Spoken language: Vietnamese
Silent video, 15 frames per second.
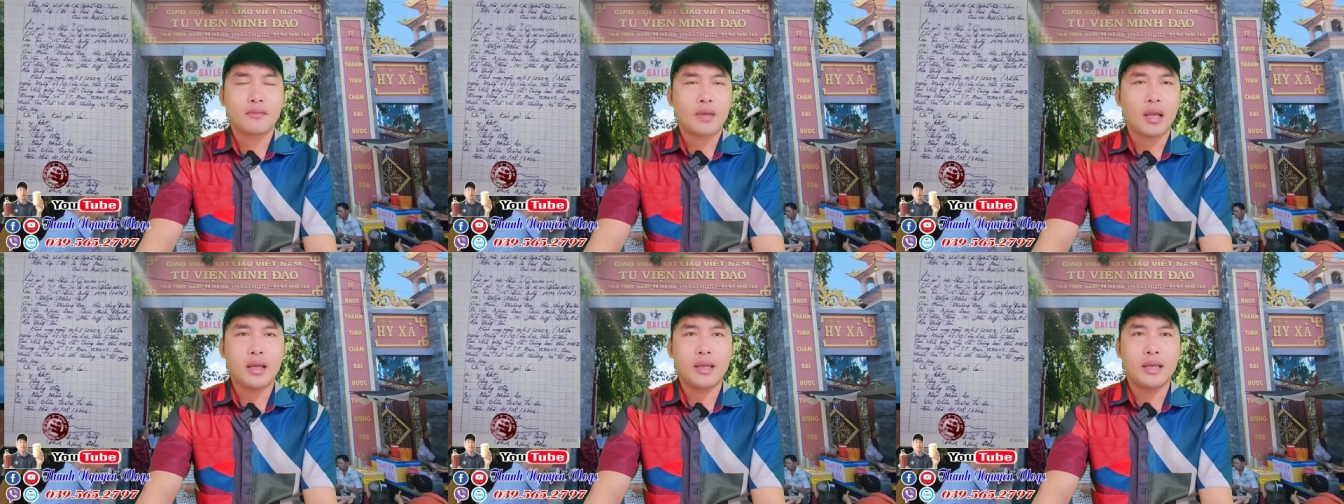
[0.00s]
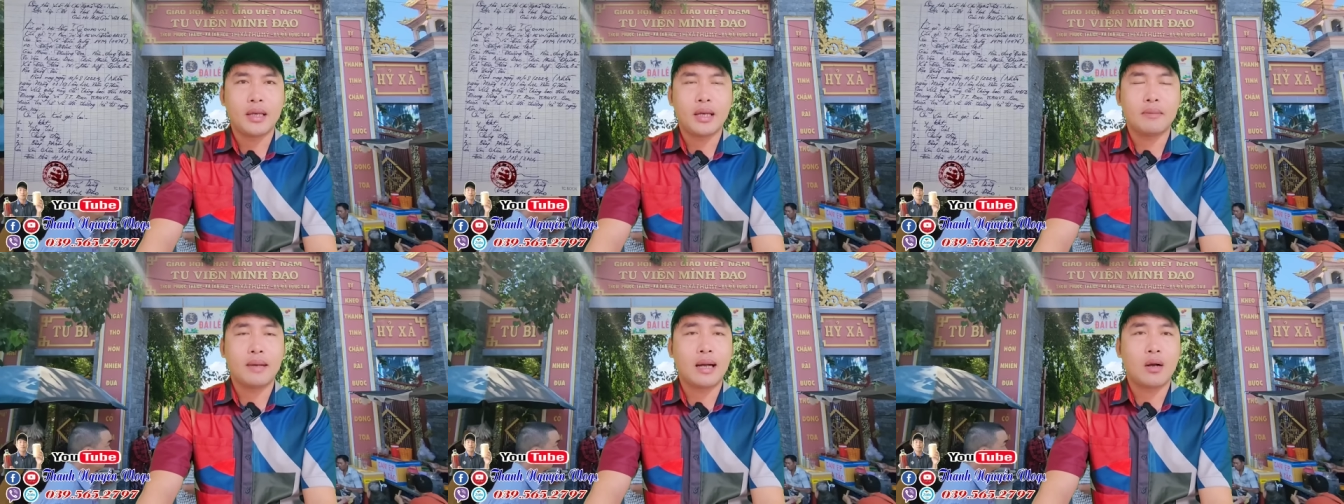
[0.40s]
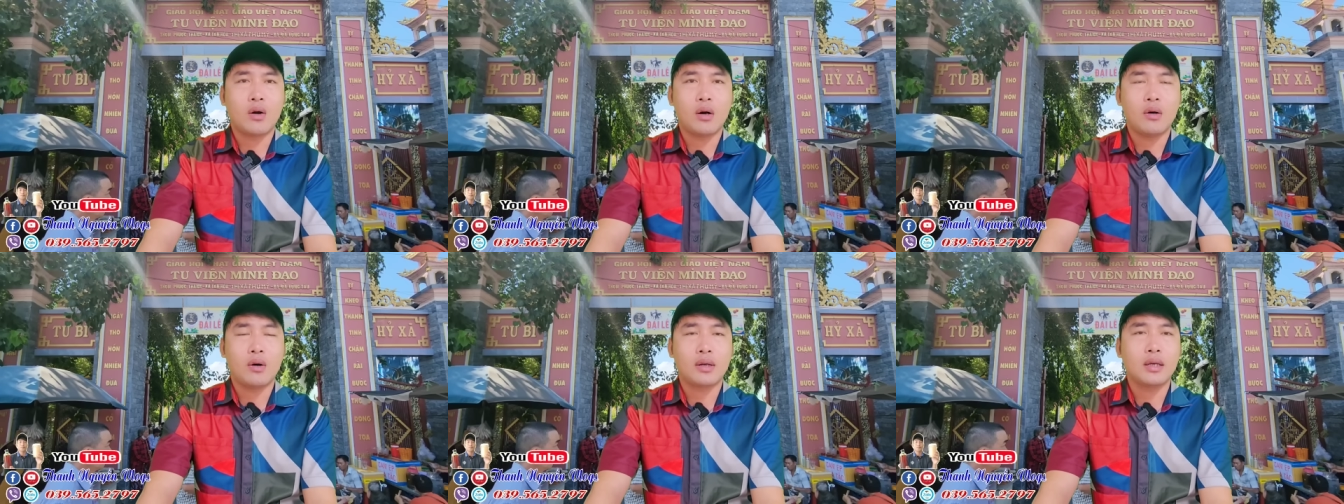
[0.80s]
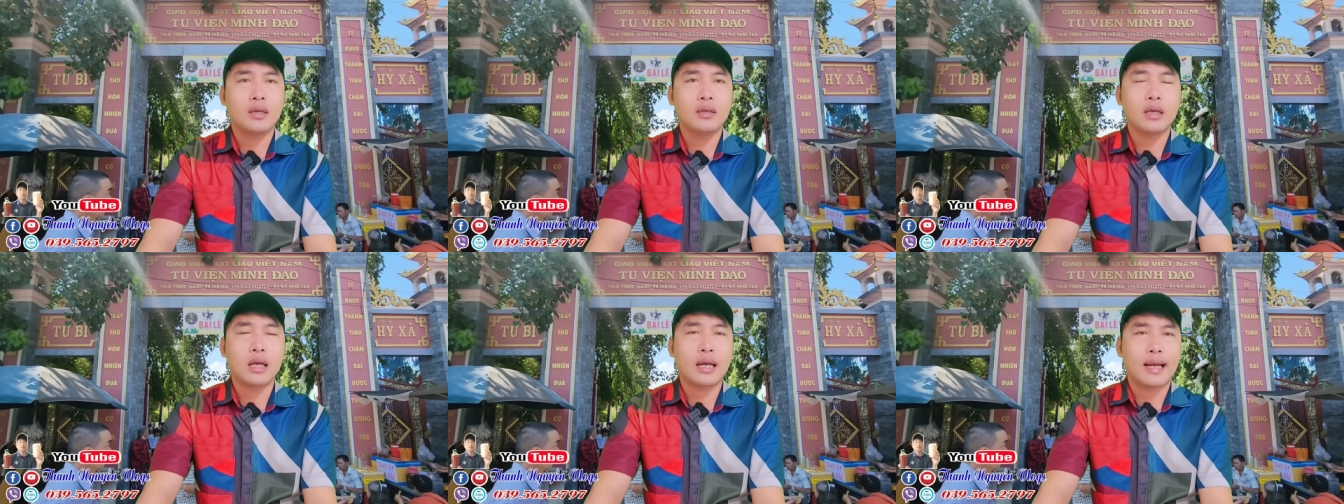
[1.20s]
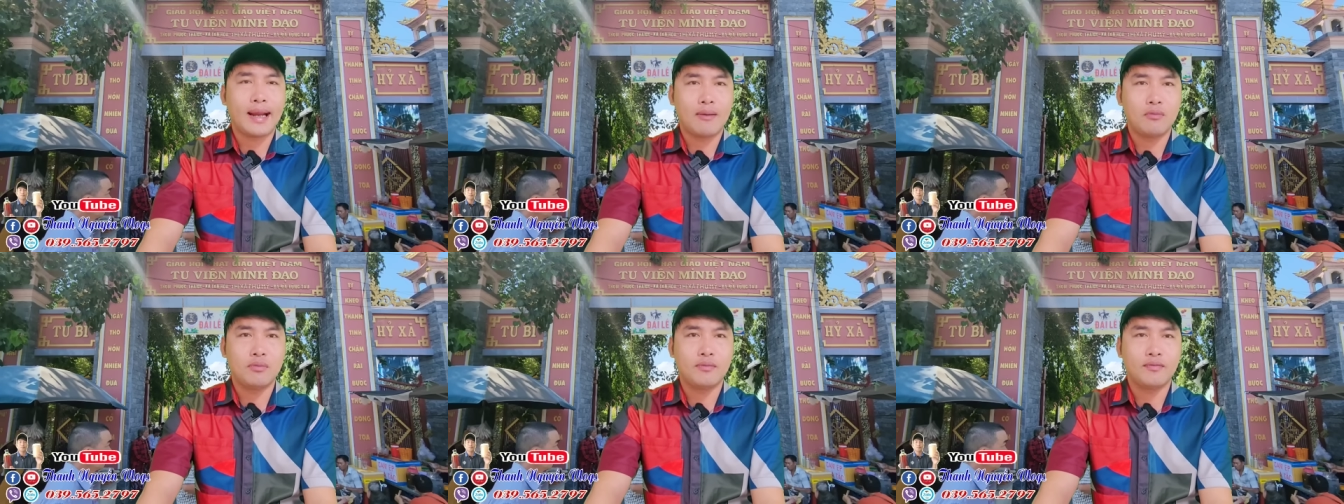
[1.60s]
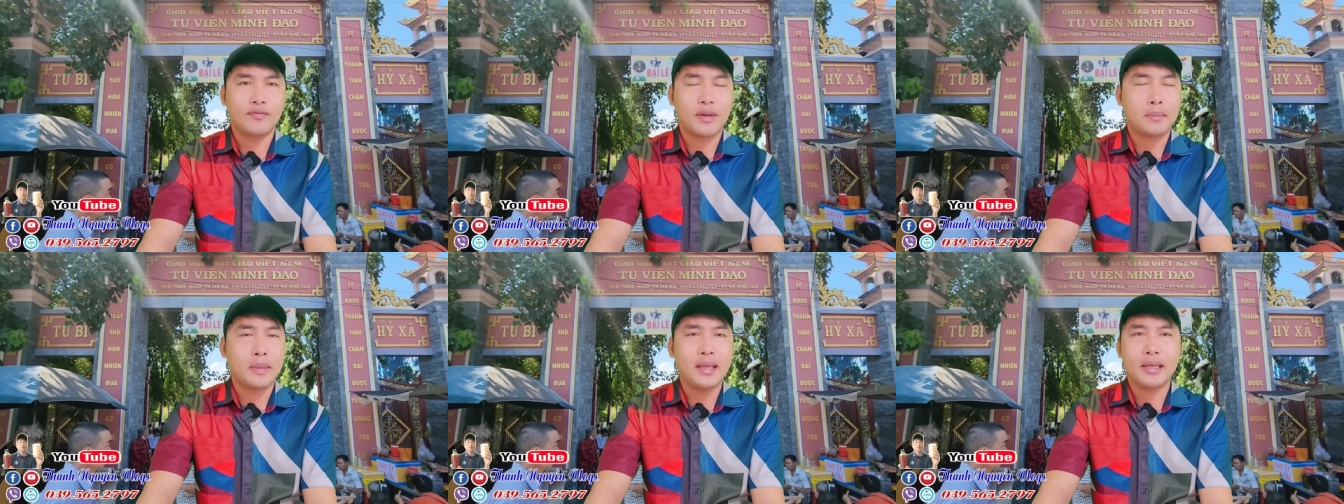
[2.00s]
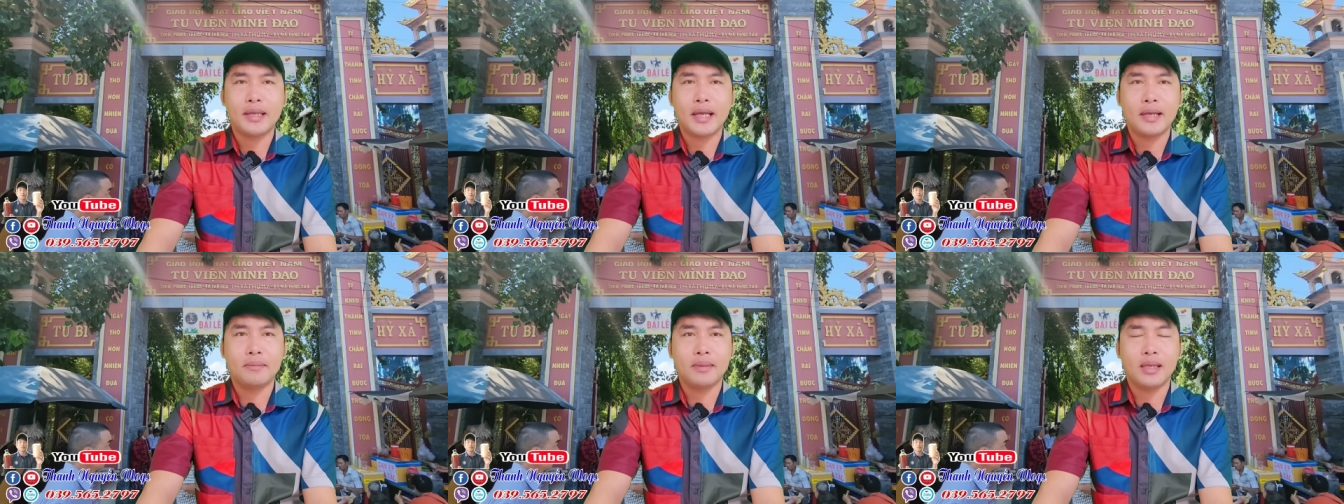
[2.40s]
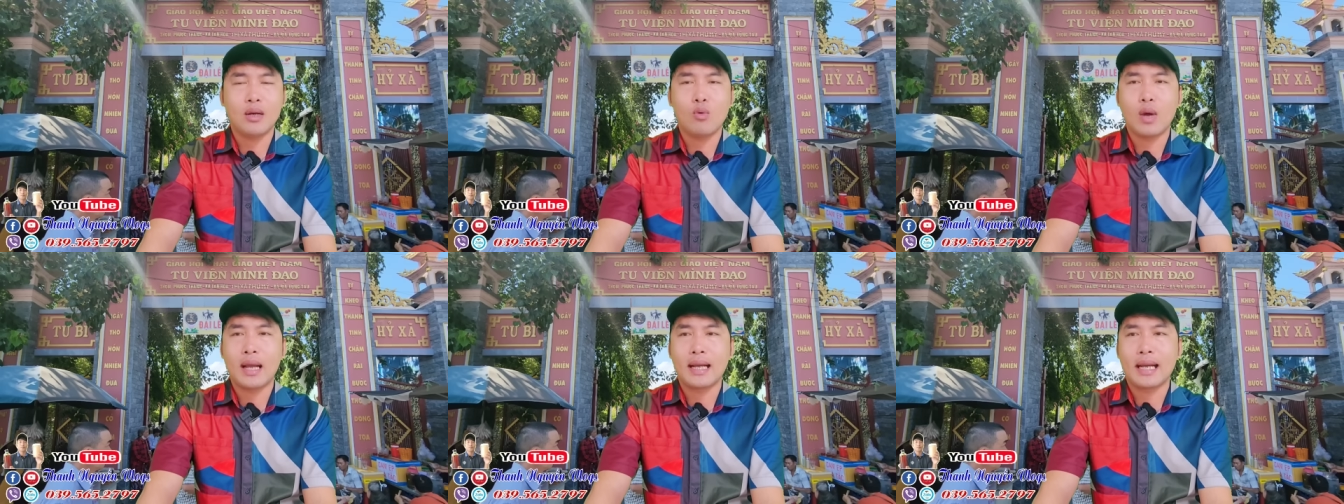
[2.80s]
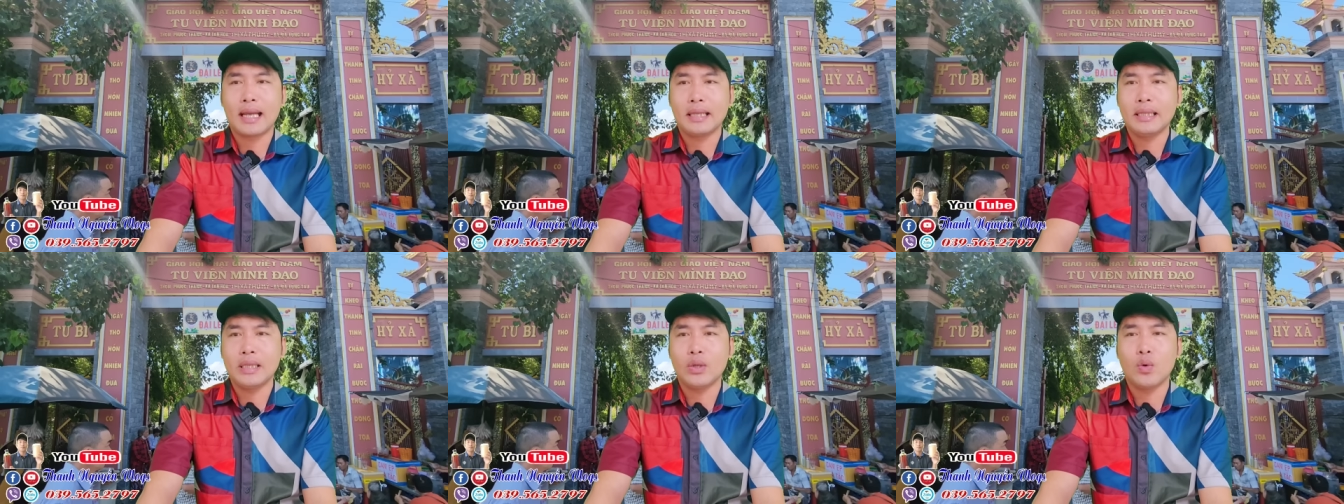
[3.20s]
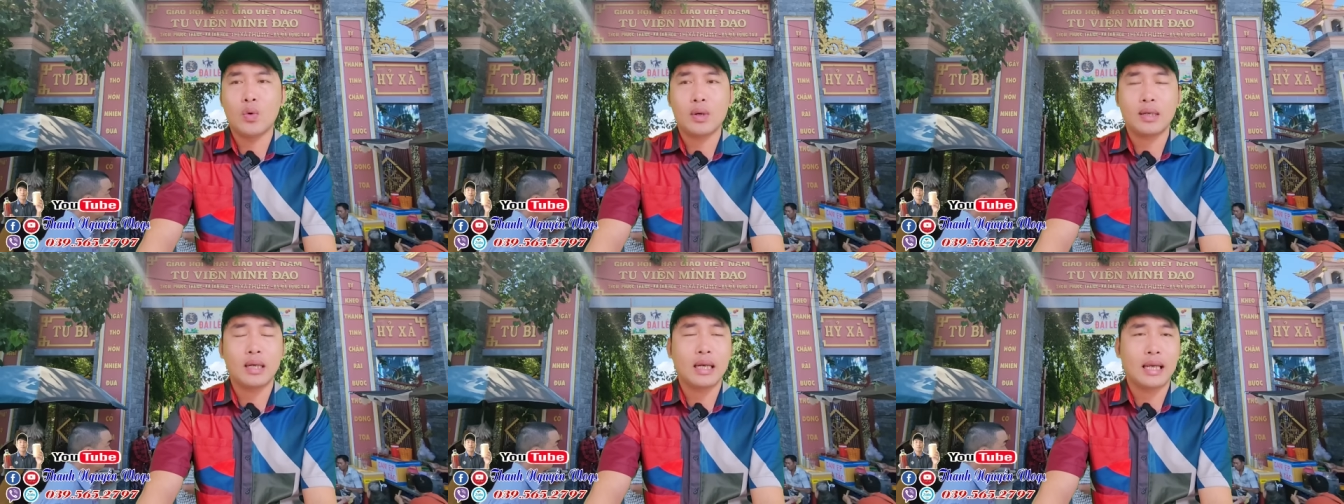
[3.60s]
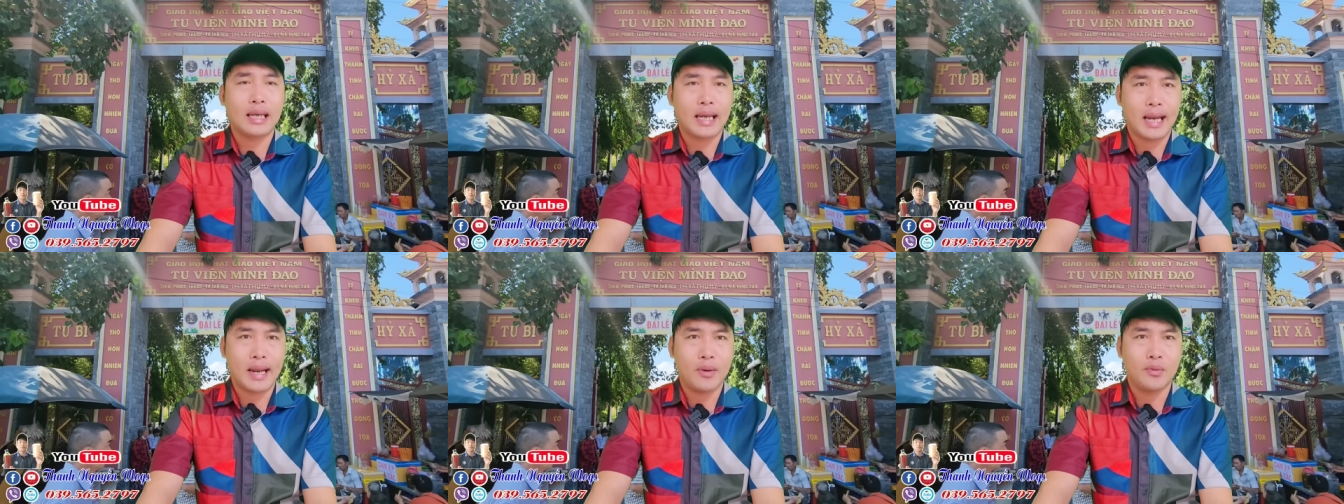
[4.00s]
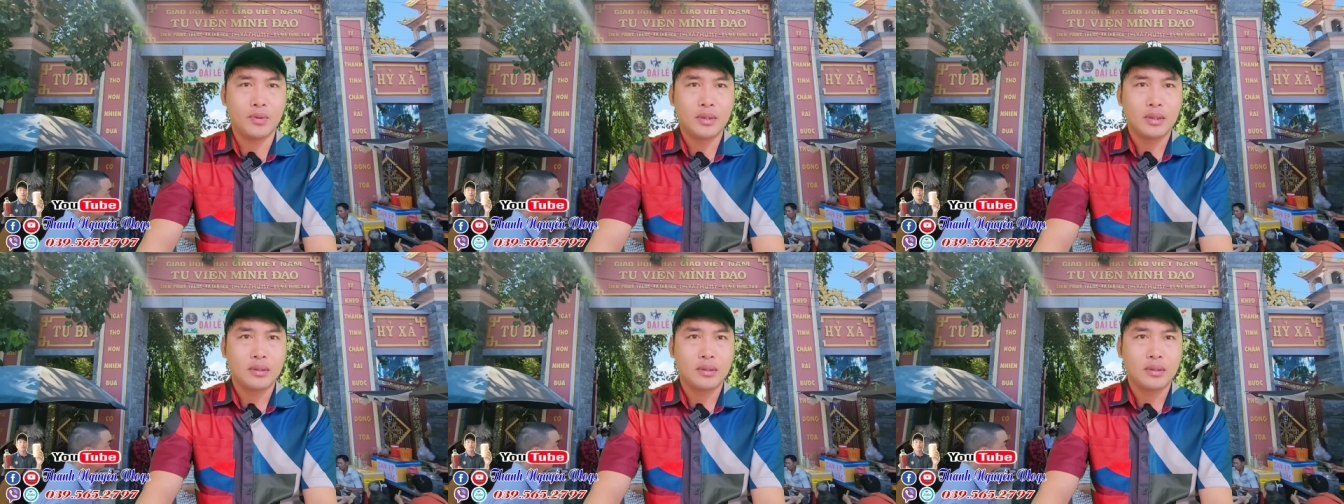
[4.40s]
thì à, bà con họ đến rất là đông và biết thêm những cái hoàn cảnh chùa rất là nghèo